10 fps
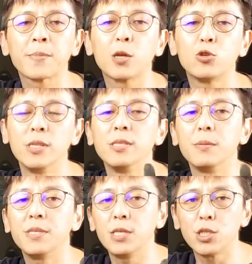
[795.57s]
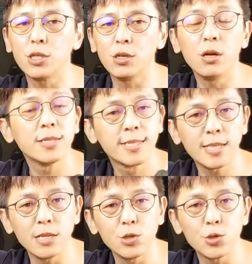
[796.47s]
选择避震器的候，
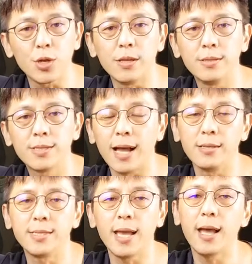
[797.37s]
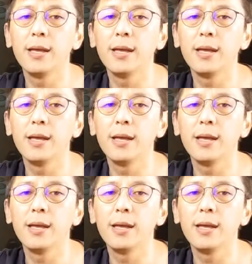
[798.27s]
慎选厂家；